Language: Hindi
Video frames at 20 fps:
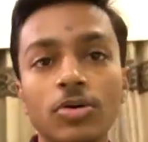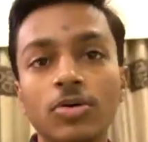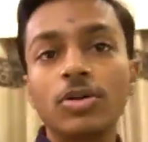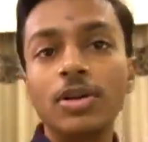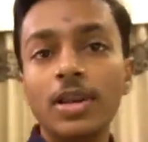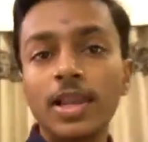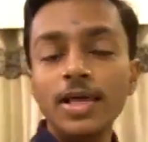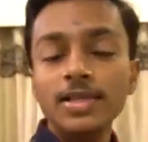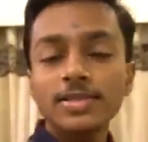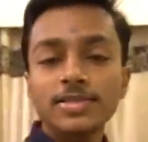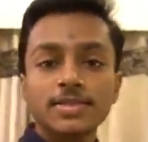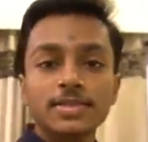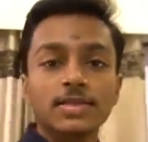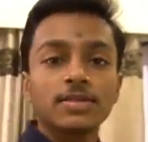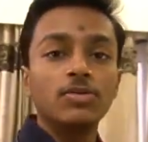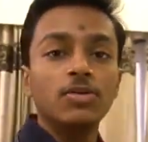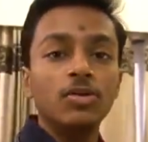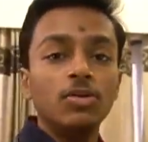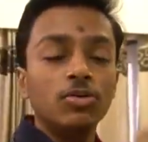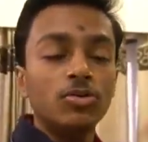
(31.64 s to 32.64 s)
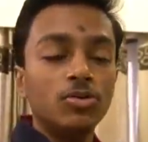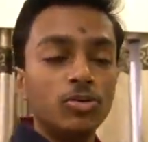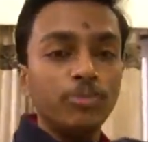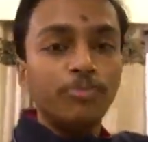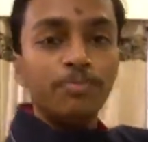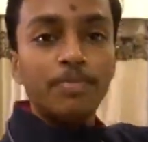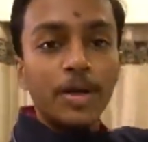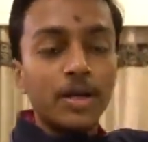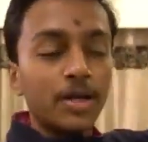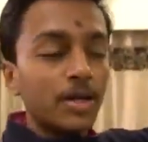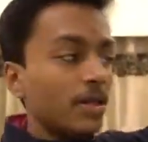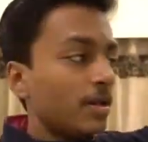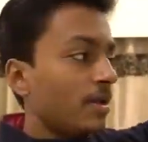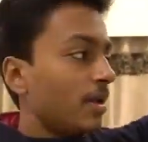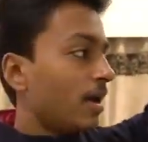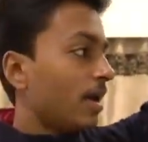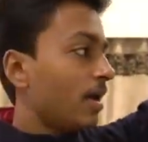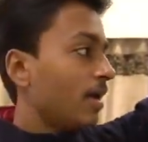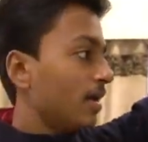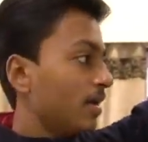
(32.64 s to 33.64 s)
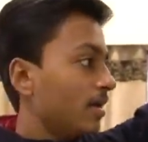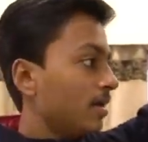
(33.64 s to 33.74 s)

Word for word: तो लेट्स गो टू पटना